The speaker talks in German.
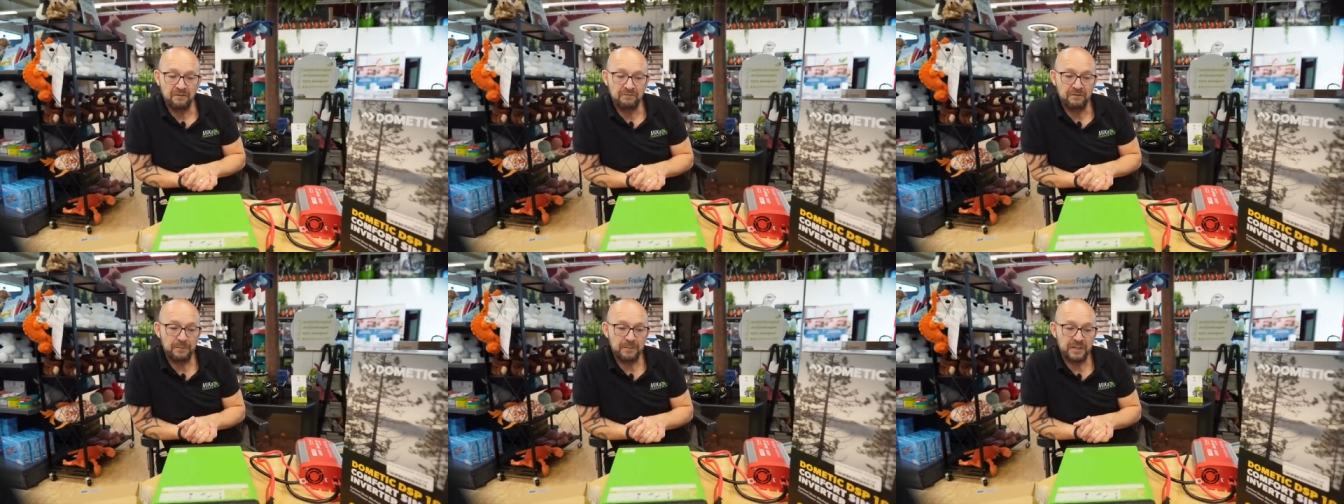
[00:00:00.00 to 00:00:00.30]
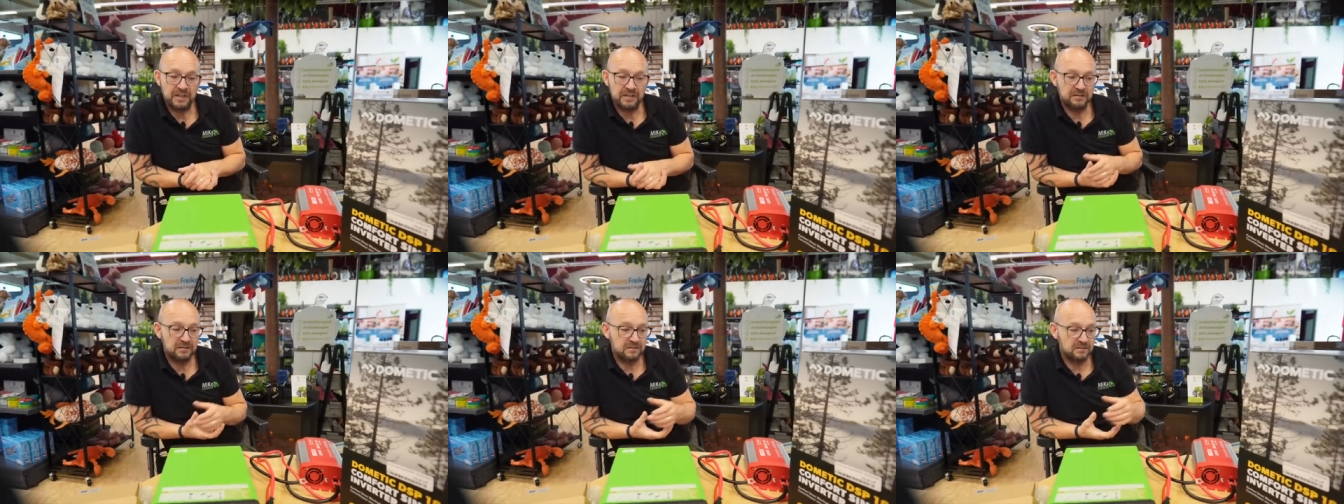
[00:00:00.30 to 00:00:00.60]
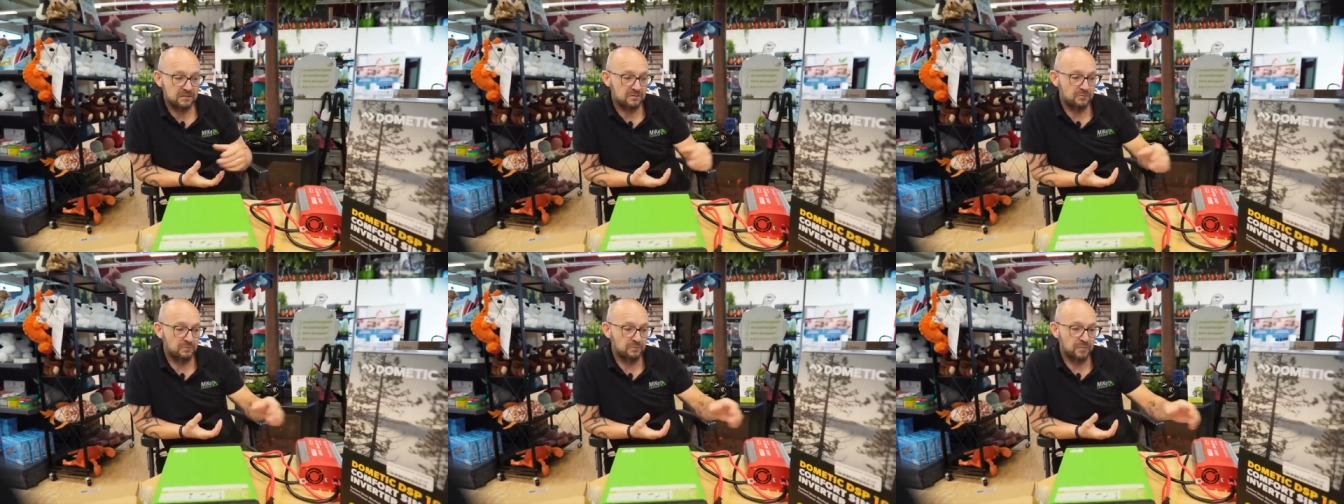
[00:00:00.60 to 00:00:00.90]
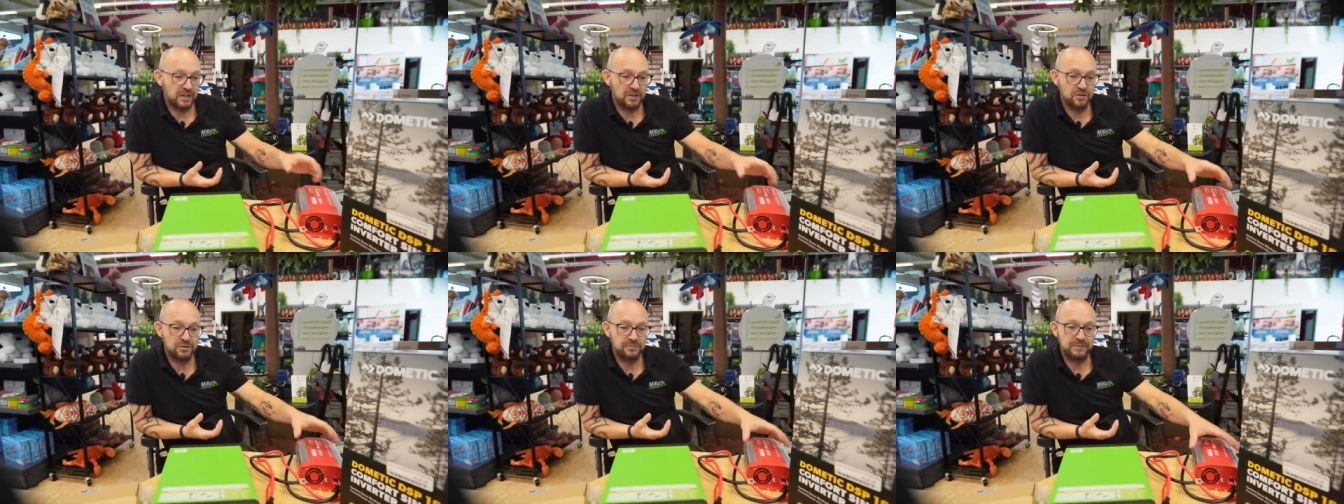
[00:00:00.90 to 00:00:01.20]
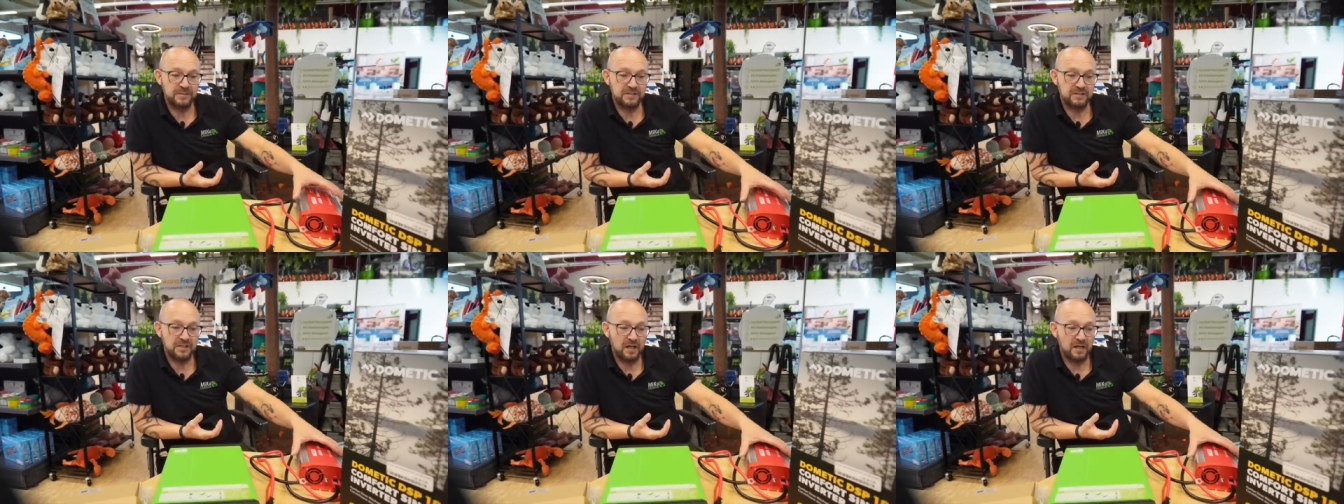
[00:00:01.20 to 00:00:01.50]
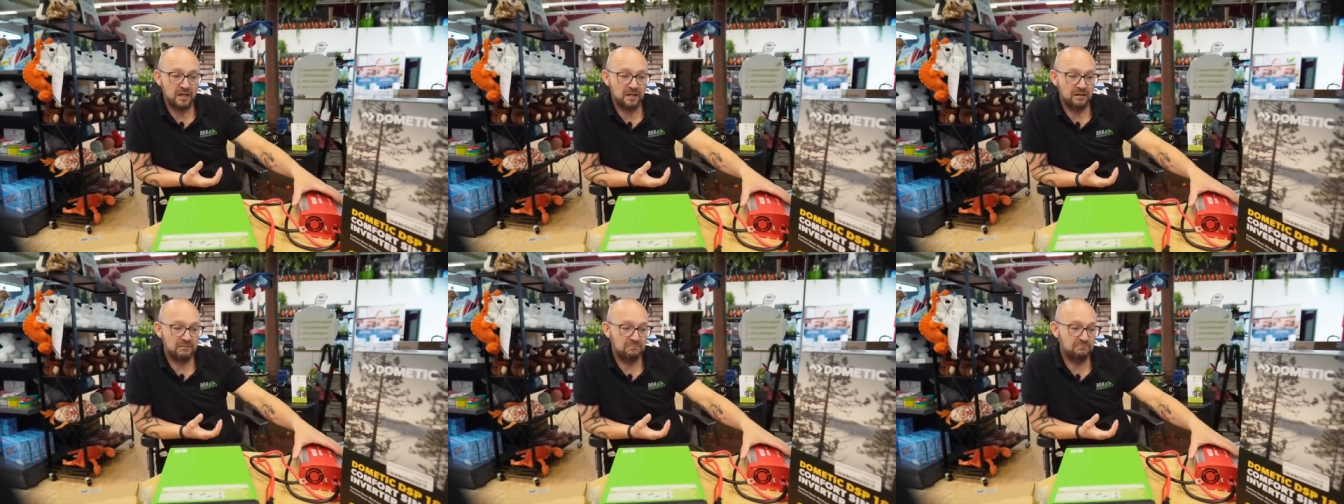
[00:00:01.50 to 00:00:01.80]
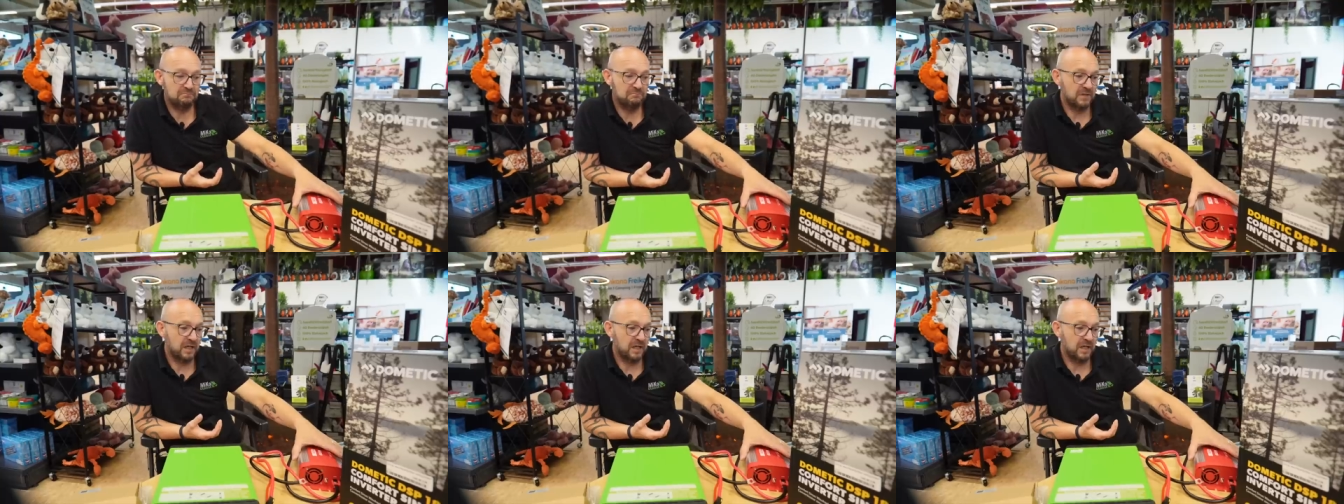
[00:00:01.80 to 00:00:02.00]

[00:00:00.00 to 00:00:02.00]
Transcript: Wenn wir jetzt zum Beispiel sagen,